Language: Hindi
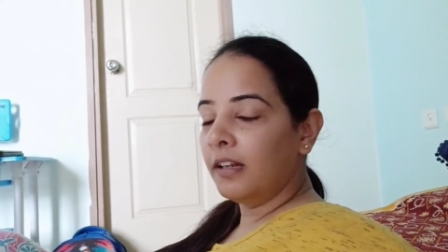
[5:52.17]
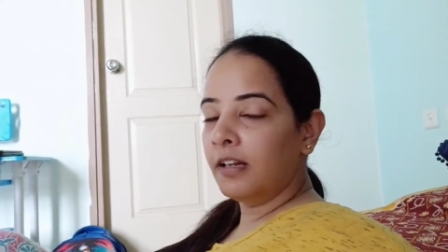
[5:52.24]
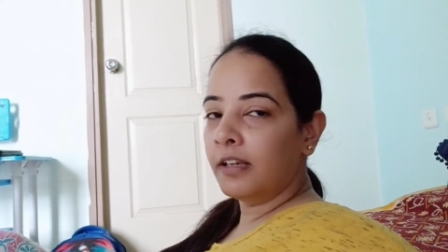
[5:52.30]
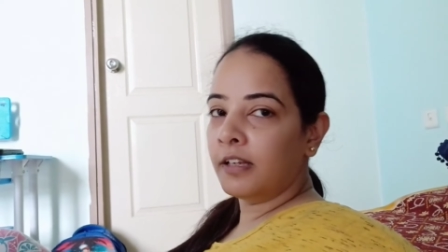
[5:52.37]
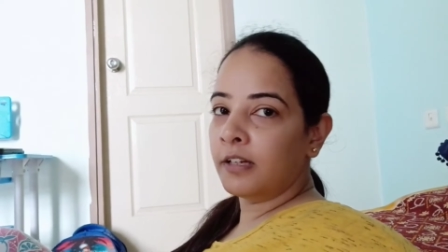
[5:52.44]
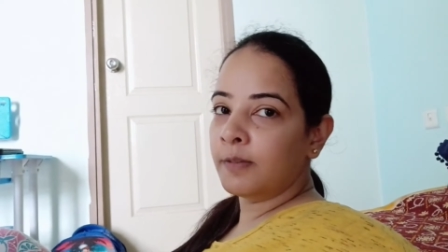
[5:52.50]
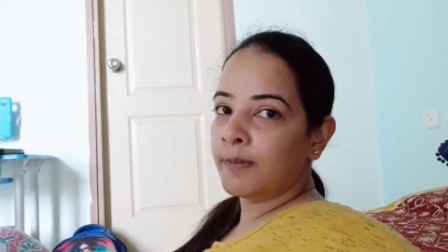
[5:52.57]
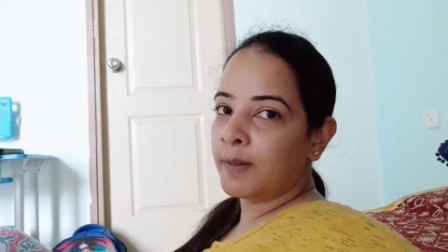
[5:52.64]

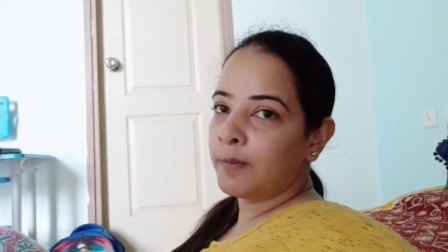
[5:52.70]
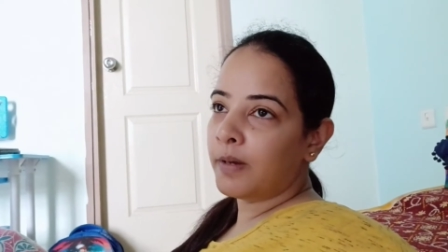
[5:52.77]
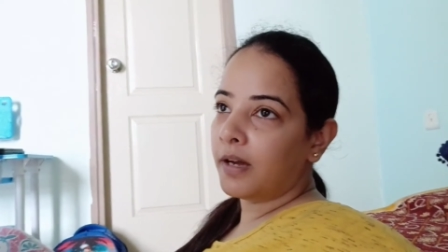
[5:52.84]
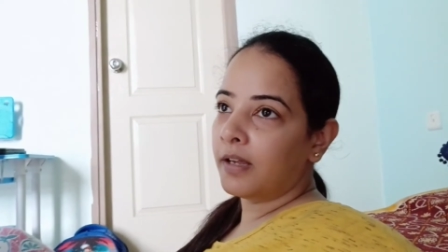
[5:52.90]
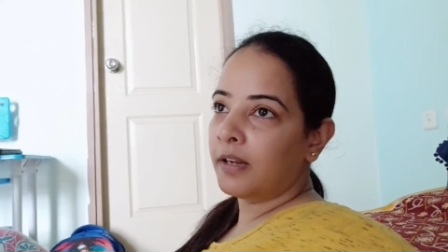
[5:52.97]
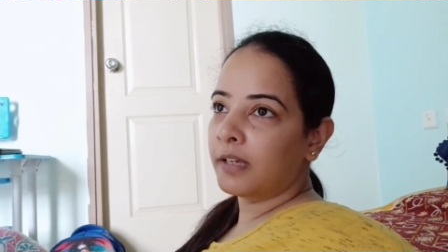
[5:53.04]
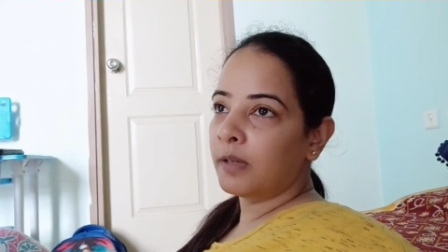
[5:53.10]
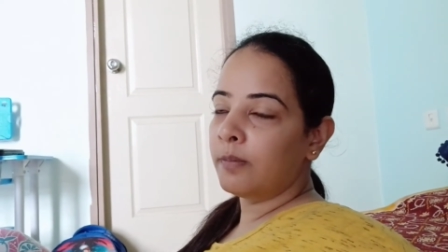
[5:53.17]
लेकिन मैंने
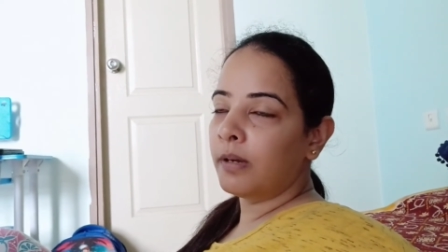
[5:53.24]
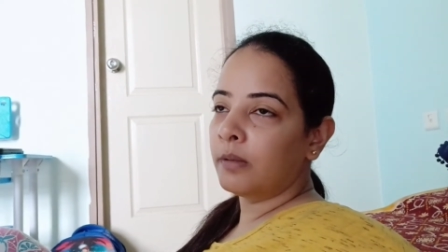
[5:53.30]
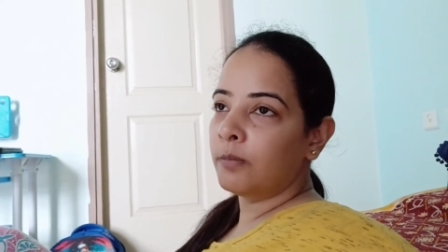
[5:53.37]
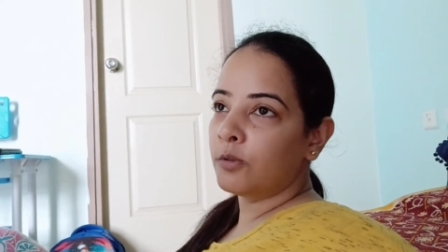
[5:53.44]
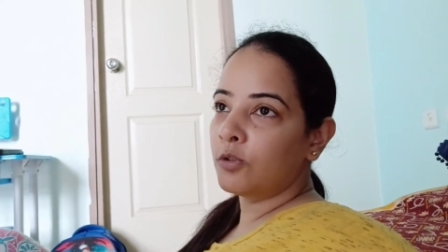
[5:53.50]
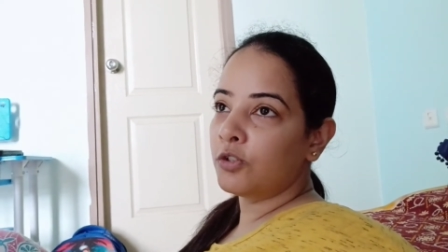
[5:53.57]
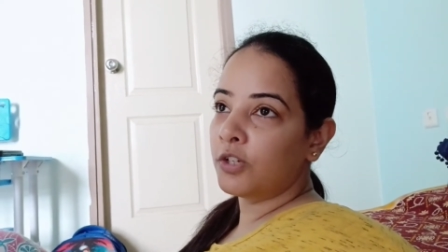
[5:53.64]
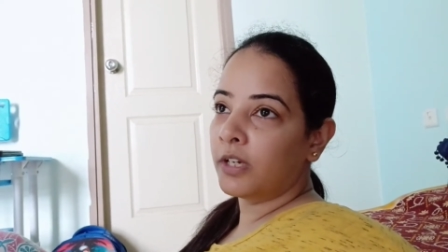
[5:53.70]
बाहर आके बाद में
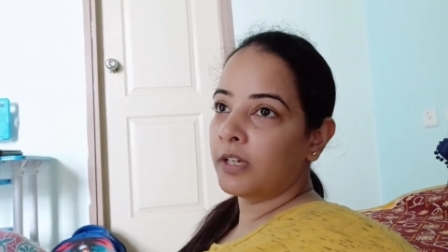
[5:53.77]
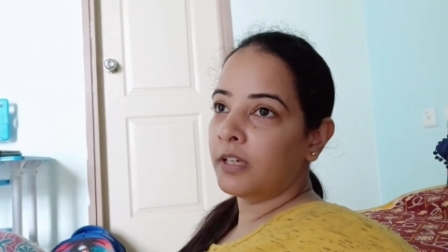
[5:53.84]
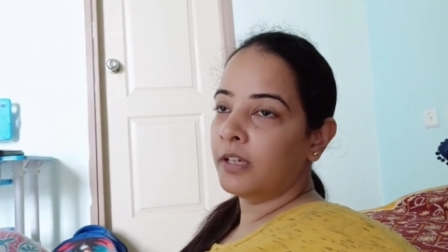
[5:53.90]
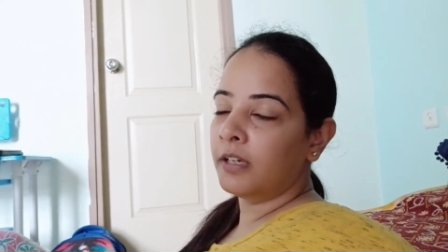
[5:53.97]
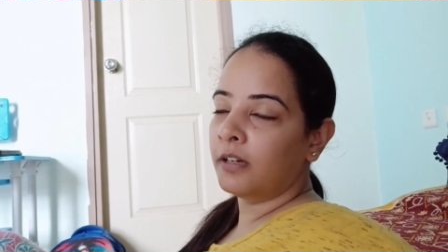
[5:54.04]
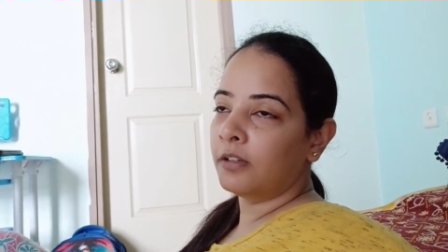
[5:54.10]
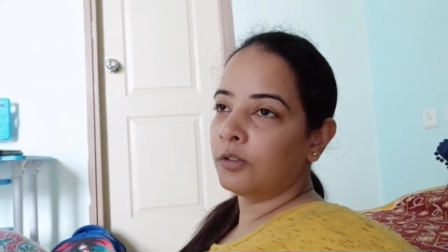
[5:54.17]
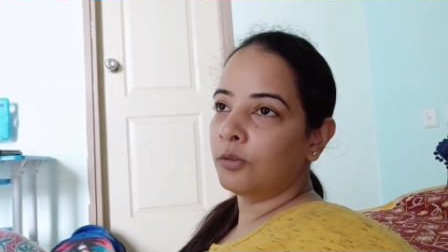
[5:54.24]
उसको चेक
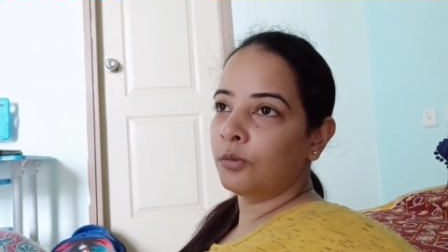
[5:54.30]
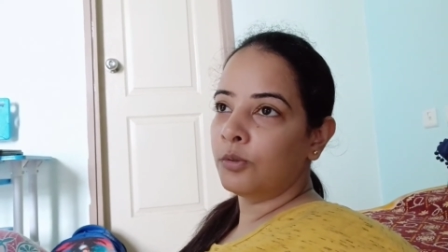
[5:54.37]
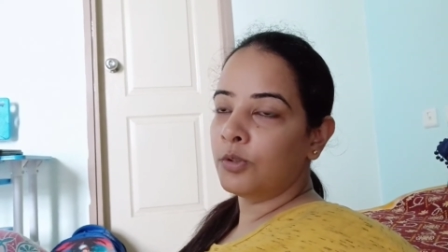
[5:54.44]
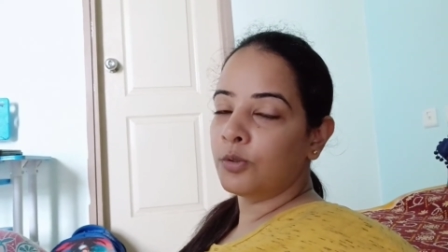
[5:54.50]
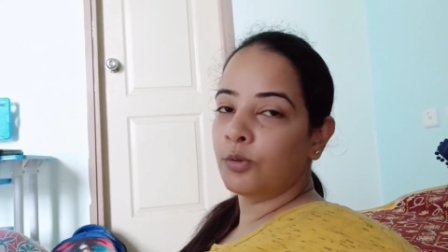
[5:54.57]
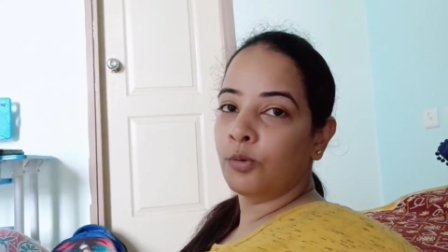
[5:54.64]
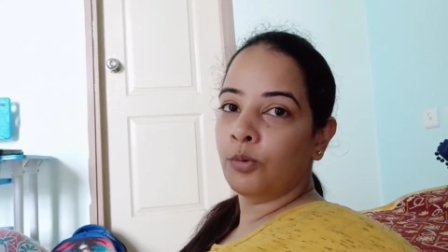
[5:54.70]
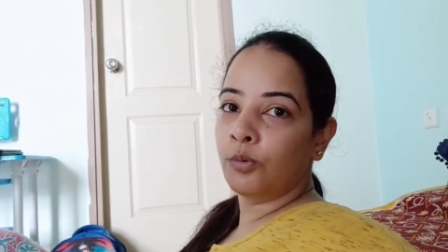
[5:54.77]
किया तो
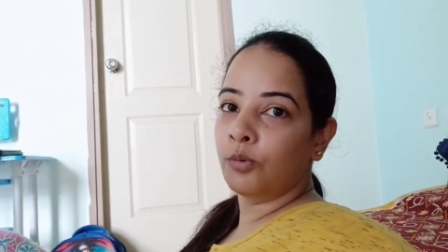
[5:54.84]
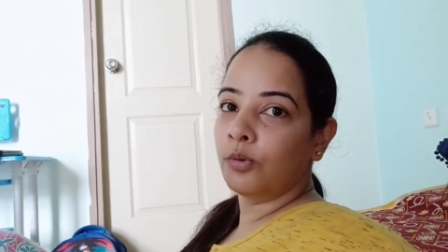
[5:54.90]
इसको